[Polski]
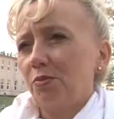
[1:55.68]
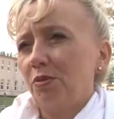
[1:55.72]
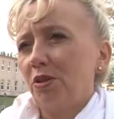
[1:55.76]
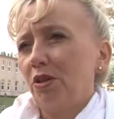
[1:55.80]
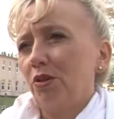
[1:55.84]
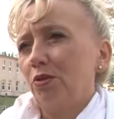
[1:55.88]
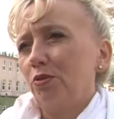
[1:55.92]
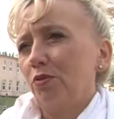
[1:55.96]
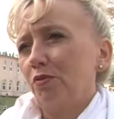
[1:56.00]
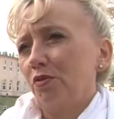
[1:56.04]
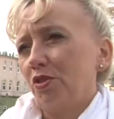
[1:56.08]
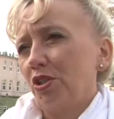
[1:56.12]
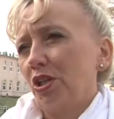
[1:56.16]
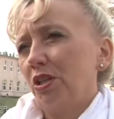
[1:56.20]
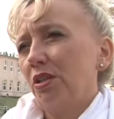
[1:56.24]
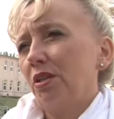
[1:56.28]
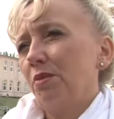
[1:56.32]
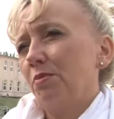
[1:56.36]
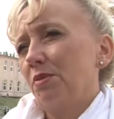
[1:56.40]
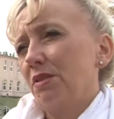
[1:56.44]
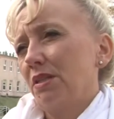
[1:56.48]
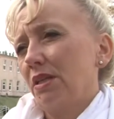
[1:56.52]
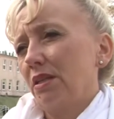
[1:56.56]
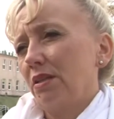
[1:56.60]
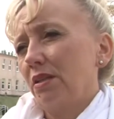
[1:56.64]
milionów
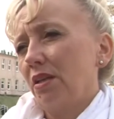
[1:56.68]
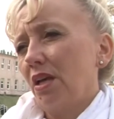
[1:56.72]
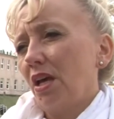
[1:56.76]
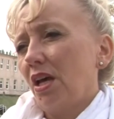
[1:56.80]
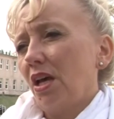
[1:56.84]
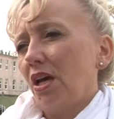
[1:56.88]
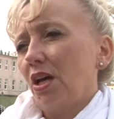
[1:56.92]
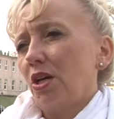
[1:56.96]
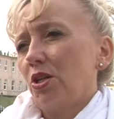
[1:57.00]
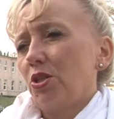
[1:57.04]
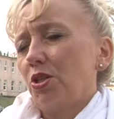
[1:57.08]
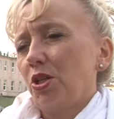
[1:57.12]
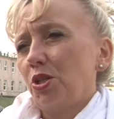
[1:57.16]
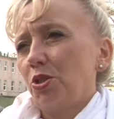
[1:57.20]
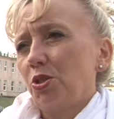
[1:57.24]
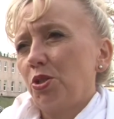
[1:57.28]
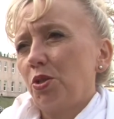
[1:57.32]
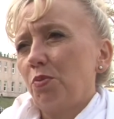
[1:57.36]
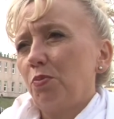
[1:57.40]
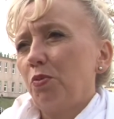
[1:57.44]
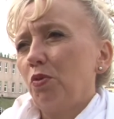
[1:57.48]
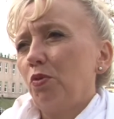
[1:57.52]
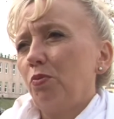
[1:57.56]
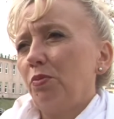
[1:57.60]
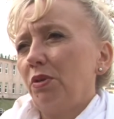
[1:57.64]
700,
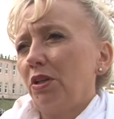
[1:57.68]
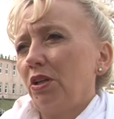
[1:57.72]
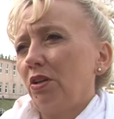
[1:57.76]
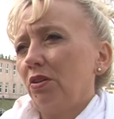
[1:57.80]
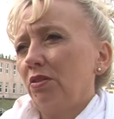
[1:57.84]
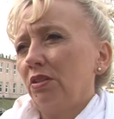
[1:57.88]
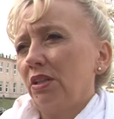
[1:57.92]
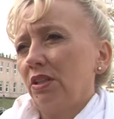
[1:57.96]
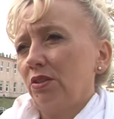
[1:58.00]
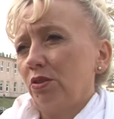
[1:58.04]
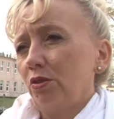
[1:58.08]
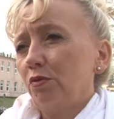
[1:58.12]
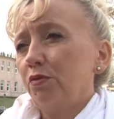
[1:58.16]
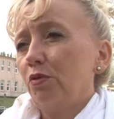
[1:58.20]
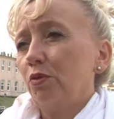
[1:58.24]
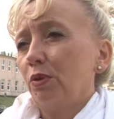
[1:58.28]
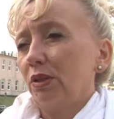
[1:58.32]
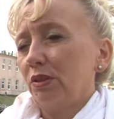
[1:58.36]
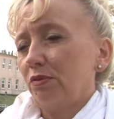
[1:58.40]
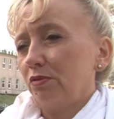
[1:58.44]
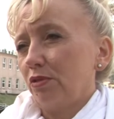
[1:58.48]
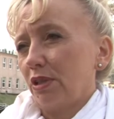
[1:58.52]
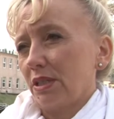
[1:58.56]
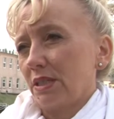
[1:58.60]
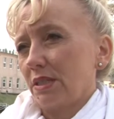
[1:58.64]
6,5 miliona to
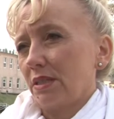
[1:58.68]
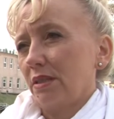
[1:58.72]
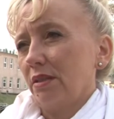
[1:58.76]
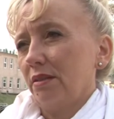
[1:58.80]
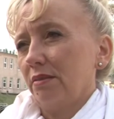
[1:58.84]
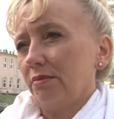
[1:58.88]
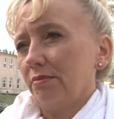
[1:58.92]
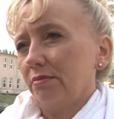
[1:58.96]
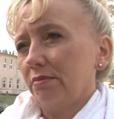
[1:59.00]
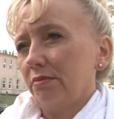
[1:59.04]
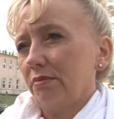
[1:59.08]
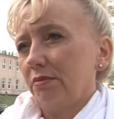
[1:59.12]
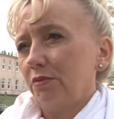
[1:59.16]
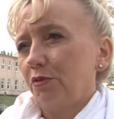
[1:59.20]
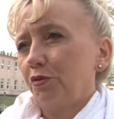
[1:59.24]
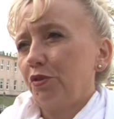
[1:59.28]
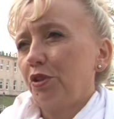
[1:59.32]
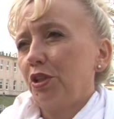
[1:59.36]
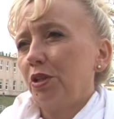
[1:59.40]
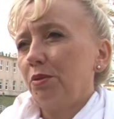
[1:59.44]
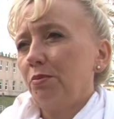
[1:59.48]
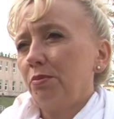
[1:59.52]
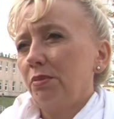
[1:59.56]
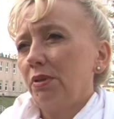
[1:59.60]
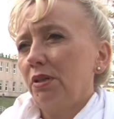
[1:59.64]
wkład własny.
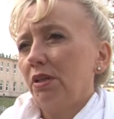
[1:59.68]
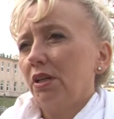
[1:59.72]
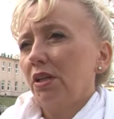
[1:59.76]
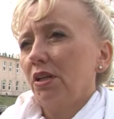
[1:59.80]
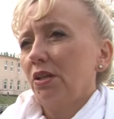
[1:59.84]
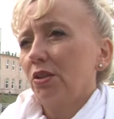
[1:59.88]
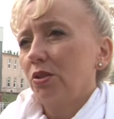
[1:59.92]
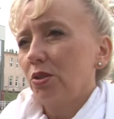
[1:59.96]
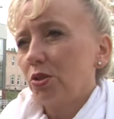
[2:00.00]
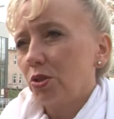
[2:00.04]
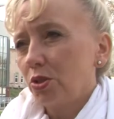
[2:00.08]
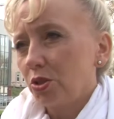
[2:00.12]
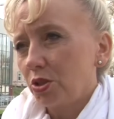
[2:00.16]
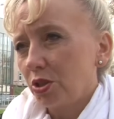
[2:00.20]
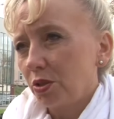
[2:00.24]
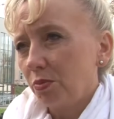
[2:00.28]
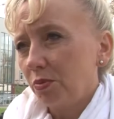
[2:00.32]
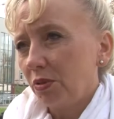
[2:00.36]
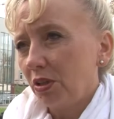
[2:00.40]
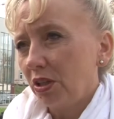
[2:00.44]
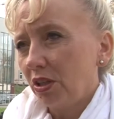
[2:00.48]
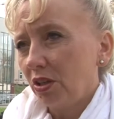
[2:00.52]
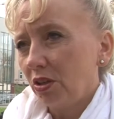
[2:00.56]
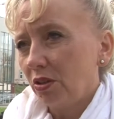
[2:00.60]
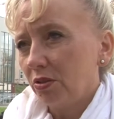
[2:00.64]
Tym 3
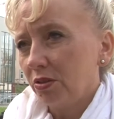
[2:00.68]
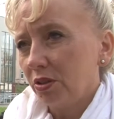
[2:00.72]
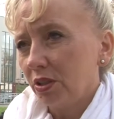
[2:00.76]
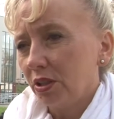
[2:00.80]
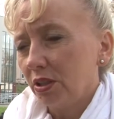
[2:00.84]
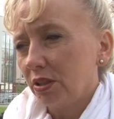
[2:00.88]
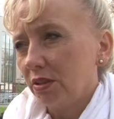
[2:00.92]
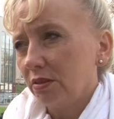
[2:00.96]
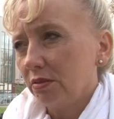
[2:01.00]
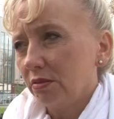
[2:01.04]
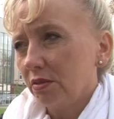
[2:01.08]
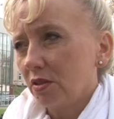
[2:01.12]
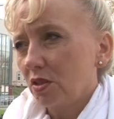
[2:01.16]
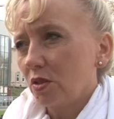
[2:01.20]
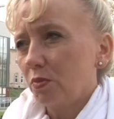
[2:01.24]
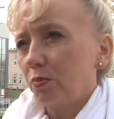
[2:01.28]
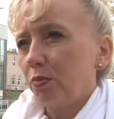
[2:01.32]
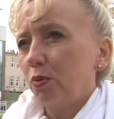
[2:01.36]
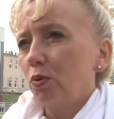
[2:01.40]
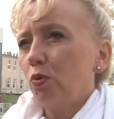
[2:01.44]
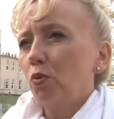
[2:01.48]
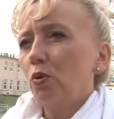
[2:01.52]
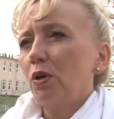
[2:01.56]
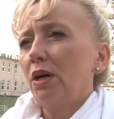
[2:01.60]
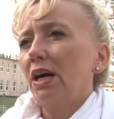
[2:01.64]
miliony
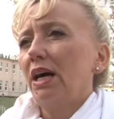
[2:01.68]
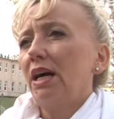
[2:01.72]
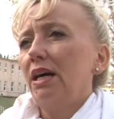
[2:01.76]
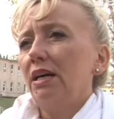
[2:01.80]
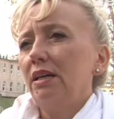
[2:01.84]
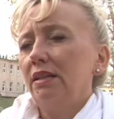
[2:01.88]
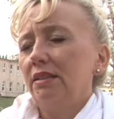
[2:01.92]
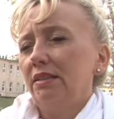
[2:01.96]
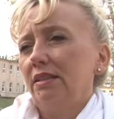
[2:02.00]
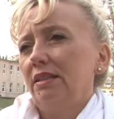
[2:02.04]
spółka,